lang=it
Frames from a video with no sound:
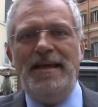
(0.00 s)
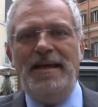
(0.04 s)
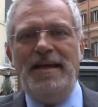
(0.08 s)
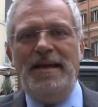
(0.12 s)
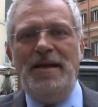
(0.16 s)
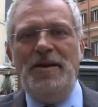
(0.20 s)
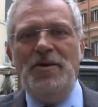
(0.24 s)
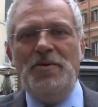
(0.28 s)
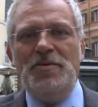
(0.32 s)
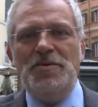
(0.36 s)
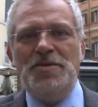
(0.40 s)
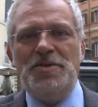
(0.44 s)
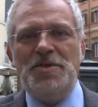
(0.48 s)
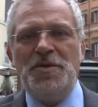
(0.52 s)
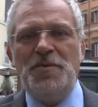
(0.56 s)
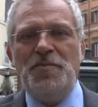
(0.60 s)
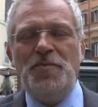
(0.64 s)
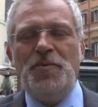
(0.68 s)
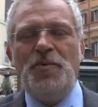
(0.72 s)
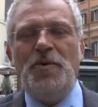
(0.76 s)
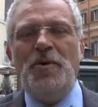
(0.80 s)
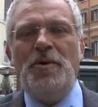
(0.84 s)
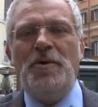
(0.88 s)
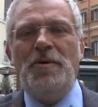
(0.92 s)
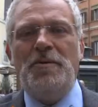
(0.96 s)
non si
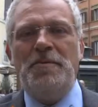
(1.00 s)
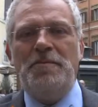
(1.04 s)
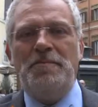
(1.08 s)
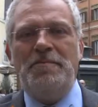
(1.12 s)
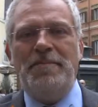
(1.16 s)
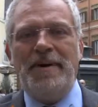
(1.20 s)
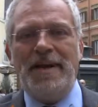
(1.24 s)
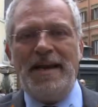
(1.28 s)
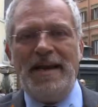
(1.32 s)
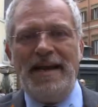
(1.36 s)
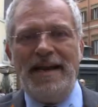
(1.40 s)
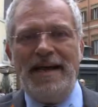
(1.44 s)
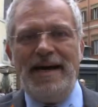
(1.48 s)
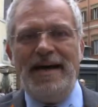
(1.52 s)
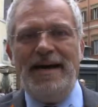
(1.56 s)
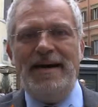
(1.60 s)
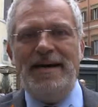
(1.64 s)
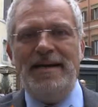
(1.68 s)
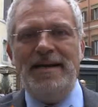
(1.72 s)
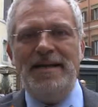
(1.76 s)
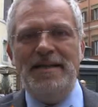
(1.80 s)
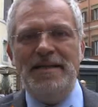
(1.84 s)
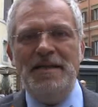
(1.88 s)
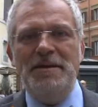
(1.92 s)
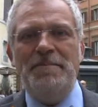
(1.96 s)
può
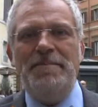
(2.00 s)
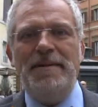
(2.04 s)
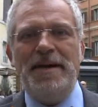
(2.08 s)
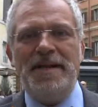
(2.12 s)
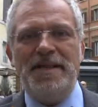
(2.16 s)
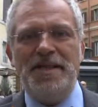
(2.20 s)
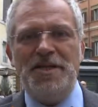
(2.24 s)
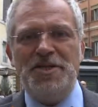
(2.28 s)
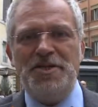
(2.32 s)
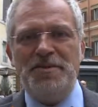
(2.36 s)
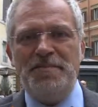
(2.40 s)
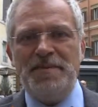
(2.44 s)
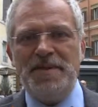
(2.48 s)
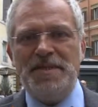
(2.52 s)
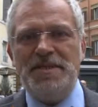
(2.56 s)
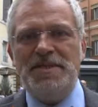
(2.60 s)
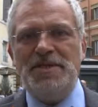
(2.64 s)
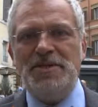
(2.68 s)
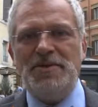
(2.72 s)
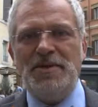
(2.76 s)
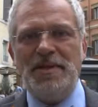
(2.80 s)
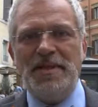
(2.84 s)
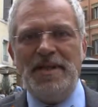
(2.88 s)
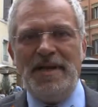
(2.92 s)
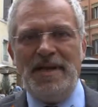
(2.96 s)
parlare di
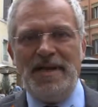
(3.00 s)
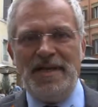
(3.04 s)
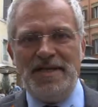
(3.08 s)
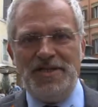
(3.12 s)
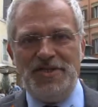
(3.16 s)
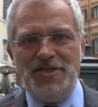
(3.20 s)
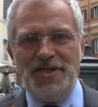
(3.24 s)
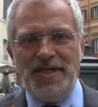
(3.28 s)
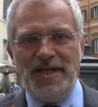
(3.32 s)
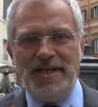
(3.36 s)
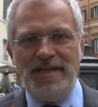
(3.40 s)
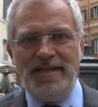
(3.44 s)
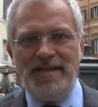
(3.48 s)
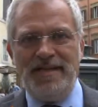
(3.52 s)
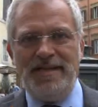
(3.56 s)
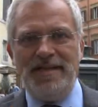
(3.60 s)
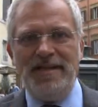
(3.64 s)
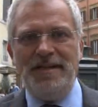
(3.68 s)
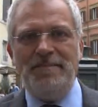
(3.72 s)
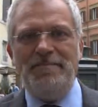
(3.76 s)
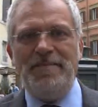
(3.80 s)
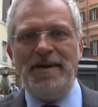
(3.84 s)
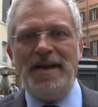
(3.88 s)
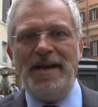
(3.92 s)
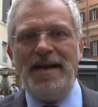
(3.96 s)
partecipazione della
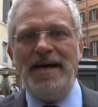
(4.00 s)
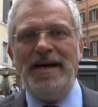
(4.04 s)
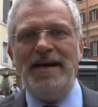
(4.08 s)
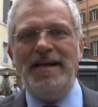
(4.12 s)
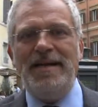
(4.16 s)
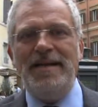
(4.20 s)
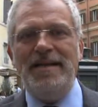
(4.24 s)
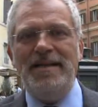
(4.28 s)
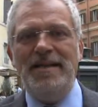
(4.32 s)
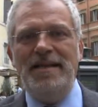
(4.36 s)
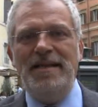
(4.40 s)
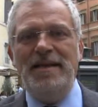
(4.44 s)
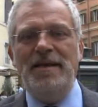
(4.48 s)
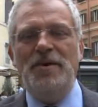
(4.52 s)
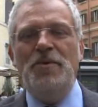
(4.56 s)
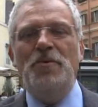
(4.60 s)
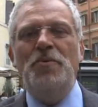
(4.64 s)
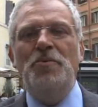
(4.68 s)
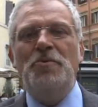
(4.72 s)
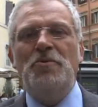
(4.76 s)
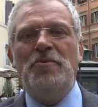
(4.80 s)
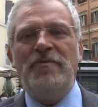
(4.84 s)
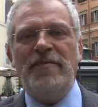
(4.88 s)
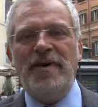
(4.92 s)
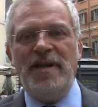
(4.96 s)
gente, parlare di
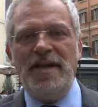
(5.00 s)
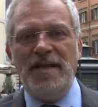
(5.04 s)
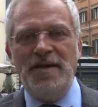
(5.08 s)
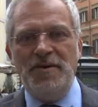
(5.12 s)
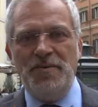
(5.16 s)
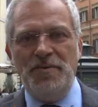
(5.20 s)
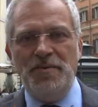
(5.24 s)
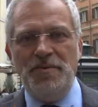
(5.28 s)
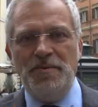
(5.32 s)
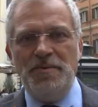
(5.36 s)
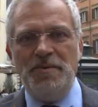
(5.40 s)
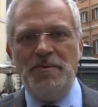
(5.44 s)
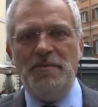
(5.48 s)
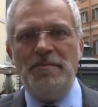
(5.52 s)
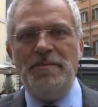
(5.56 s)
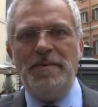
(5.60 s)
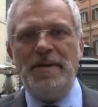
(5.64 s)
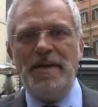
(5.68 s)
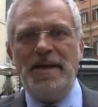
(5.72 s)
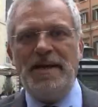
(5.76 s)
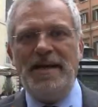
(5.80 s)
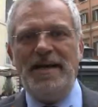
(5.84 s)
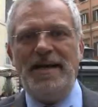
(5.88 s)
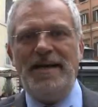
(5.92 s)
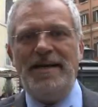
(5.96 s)
uno vale uno,
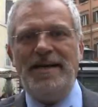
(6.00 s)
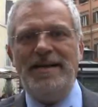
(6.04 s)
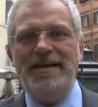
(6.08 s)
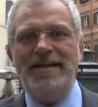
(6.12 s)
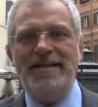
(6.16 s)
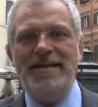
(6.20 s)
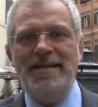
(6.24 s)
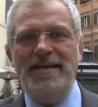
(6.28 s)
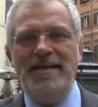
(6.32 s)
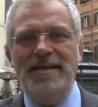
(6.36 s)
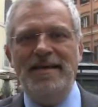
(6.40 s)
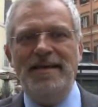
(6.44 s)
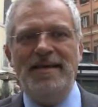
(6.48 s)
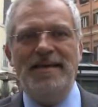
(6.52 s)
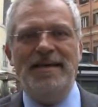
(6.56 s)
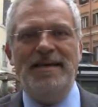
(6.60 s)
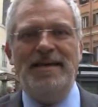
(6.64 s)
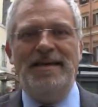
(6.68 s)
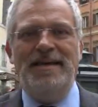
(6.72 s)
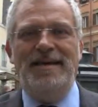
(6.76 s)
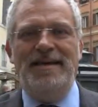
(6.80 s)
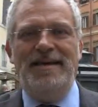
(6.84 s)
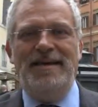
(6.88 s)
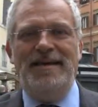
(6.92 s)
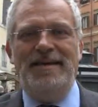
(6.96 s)
parlare di,
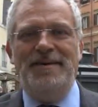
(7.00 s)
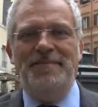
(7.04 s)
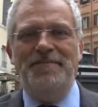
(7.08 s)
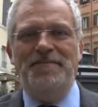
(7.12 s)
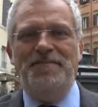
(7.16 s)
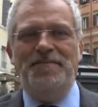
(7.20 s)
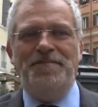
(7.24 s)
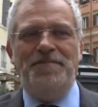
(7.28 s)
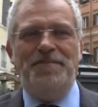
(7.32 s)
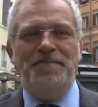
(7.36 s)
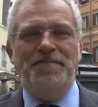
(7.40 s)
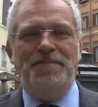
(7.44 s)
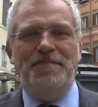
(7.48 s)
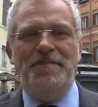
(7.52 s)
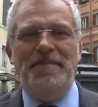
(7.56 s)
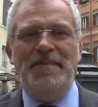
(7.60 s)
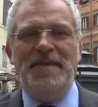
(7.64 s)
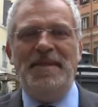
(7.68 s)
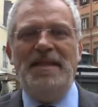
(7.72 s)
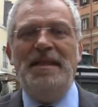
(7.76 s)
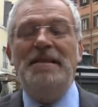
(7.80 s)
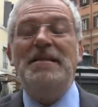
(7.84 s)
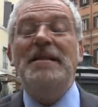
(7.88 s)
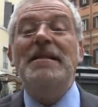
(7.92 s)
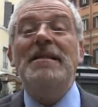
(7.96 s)
ehm,
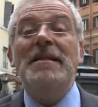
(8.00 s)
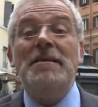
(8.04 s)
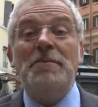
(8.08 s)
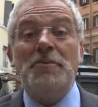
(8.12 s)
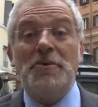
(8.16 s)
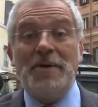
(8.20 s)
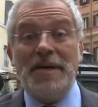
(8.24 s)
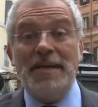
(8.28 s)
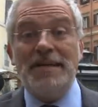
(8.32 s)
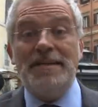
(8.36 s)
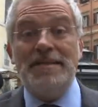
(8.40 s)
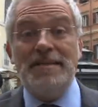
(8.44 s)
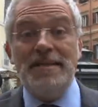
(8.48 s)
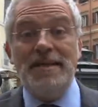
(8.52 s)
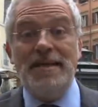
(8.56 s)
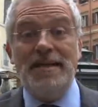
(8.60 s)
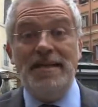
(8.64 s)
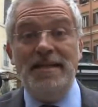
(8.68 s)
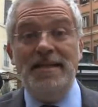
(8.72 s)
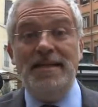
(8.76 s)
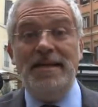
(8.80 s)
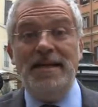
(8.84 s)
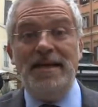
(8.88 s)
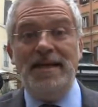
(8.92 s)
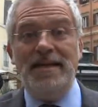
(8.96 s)
di, democrazia
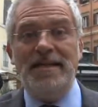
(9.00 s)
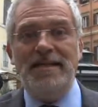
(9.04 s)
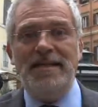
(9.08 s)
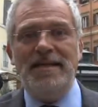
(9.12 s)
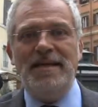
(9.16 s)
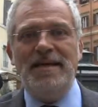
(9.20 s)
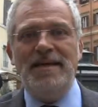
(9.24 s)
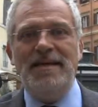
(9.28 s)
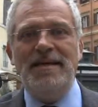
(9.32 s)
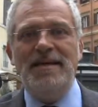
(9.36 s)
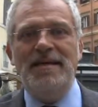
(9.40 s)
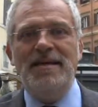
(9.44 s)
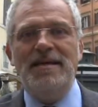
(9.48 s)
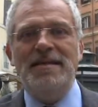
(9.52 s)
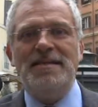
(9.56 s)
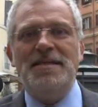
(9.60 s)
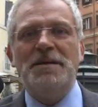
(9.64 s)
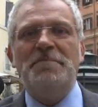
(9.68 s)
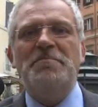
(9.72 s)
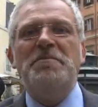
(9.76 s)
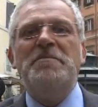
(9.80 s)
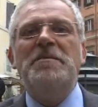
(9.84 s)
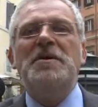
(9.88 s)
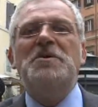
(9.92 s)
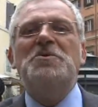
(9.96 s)
diretta se
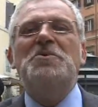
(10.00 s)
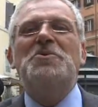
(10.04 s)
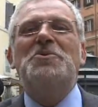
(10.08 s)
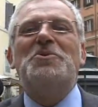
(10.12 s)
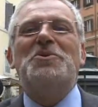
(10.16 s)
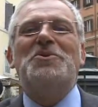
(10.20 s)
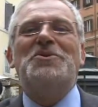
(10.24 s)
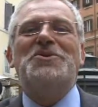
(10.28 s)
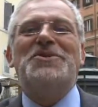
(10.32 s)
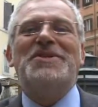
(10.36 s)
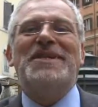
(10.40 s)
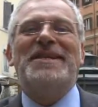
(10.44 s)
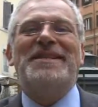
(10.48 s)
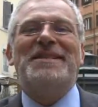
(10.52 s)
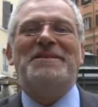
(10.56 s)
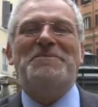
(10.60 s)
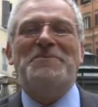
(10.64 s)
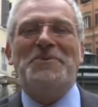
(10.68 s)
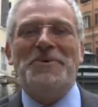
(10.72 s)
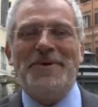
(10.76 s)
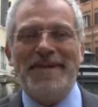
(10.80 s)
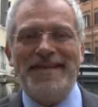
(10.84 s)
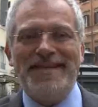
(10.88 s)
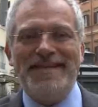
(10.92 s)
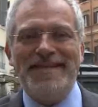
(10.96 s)
prima di tutto non c'è la
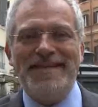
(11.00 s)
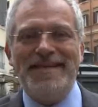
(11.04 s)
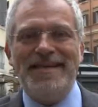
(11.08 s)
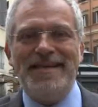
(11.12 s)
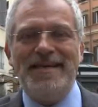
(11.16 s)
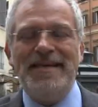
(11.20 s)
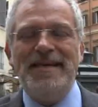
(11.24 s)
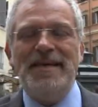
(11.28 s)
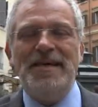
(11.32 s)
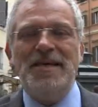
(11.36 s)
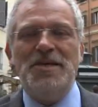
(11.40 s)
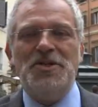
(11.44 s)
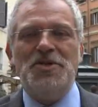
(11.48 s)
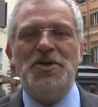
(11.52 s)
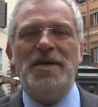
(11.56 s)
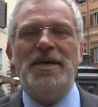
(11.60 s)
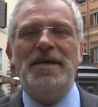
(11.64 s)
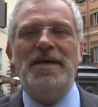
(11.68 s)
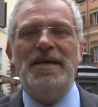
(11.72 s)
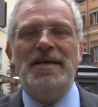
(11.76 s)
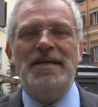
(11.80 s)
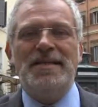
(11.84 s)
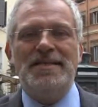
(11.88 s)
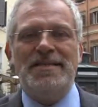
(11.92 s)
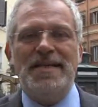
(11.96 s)
democrazia, cioè
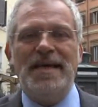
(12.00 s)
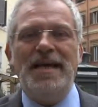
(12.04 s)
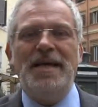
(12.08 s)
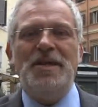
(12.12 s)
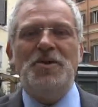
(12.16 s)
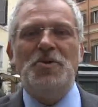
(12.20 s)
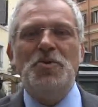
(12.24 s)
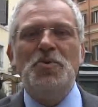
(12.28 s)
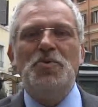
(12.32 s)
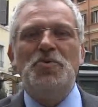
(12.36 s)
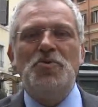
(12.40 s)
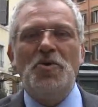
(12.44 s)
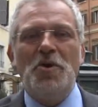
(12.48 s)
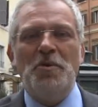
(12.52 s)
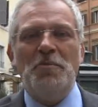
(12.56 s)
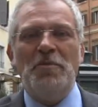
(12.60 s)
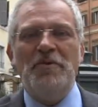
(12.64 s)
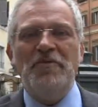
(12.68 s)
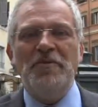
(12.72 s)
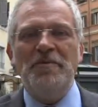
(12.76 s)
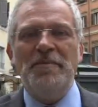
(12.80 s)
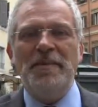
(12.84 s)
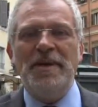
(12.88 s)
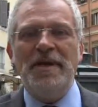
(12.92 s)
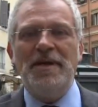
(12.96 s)
se tutto il
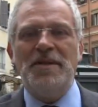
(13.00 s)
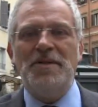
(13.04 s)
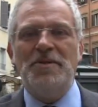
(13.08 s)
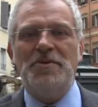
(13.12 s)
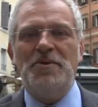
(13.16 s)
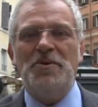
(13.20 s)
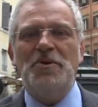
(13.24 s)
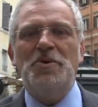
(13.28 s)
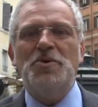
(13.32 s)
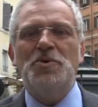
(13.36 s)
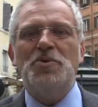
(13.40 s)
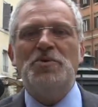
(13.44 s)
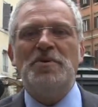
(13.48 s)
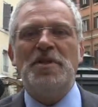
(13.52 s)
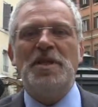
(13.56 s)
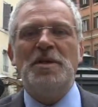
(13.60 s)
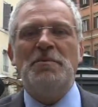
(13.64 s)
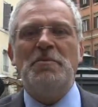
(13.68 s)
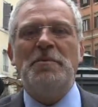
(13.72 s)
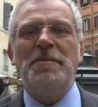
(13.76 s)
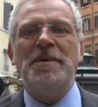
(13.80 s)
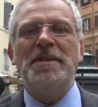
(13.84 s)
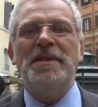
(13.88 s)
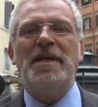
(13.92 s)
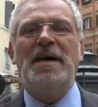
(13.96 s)
movimento risulta di
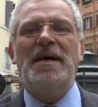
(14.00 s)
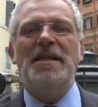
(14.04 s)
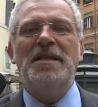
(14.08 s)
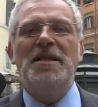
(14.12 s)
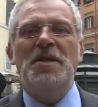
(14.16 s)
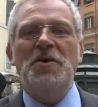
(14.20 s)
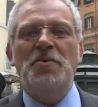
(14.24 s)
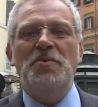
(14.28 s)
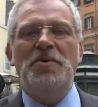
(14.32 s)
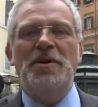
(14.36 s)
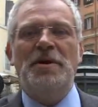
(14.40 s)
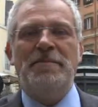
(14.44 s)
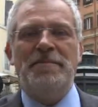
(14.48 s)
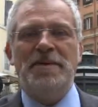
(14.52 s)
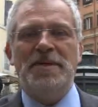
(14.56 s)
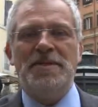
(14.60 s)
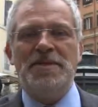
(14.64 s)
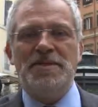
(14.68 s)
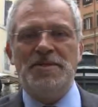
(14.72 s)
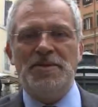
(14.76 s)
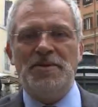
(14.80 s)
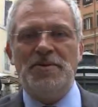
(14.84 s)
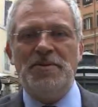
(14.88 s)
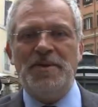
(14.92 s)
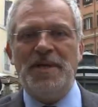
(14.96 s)
proprietà di una
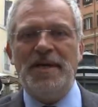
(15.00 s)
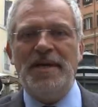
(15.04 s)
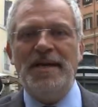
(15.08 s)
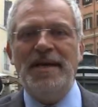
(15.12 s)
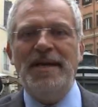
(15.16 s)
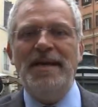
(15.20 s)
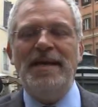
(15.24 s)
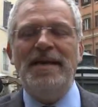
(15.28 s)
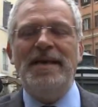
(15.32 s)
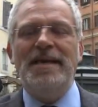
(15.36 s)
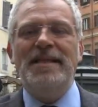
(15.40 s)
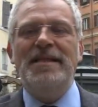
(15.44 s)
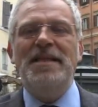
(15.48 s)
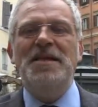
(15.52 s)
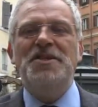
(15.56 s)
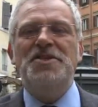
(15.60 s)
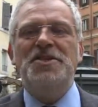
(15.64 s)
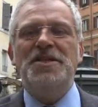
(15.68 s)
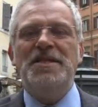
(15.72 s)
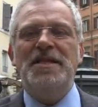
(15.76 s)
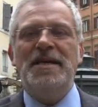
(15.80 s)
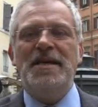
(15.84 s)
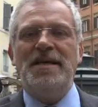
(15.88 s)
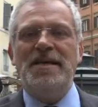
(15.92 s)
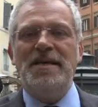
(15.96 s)
persona che
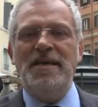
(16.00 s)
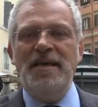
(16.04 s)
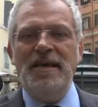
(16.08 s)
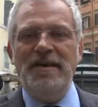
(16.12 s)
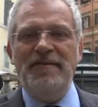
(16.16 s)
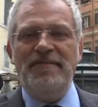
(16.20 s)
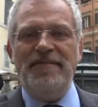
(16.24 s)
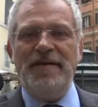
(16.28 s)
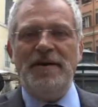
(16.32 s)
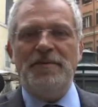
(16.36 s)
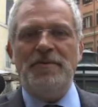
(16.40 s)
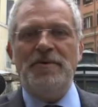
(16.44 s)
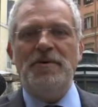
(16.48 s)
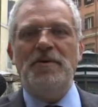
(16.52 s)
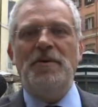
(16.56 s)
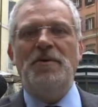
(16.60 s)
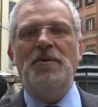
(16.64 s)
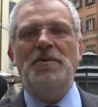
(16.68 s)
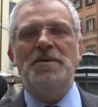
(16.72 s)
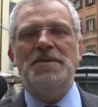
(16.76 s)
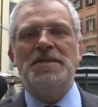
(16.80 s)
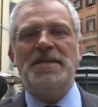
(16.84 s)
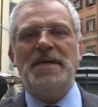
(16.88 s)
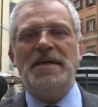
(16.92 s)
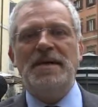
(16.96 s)
decide chi fa
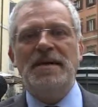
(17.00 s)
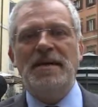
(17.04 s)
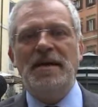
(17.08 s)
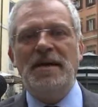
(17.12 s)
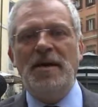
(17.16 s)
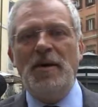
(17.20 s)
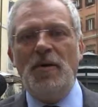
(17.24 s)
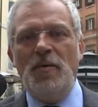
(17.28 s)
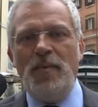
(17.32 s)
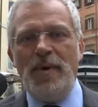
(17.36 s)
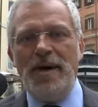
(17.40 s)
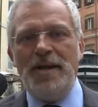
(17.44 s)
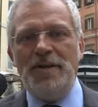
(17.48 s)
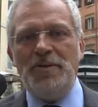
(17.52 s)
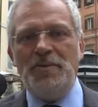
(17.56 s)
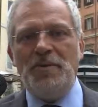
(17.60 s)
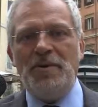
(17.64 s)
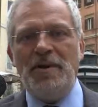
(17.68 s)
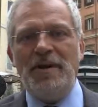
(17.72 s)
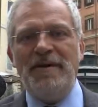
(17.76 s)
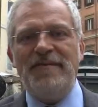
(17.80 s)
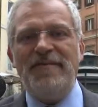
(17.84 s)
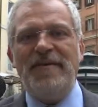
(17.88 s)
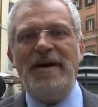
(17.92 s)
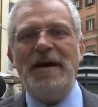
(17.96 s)
cosa, quando
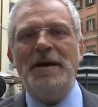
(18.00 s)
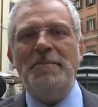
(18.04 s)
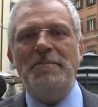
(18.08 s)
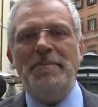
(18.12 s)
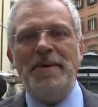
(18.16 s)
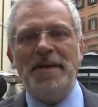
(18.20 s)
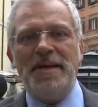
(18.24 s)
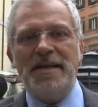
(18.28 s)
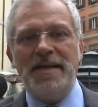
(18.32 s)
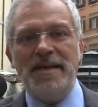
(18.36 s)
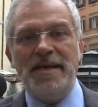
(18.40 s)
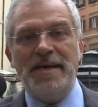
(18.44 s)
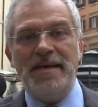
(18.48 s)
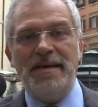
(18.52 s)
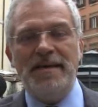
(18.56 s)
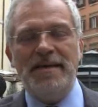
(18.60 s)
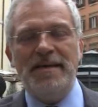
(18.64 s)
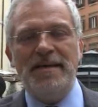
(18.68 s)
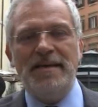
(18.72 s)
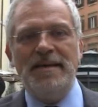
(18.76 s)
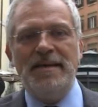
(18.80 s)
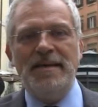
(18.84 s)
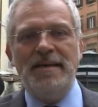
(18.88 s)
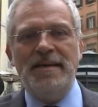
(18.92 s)
la fa e perché.